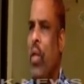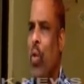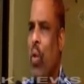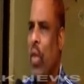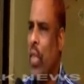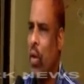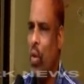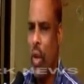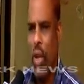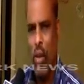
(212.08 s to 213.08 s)
సో అందరికీ
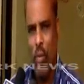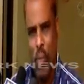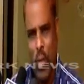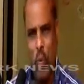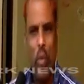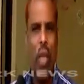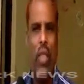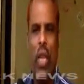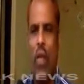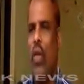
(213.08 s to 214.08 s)
కూడా నేను మనస్ఫూర్తిగా
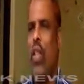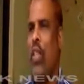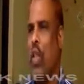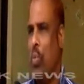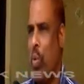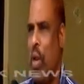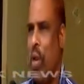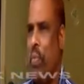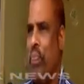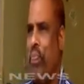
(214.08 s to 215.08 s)
ధన్యవాదాలు తెలుపుతున్నాను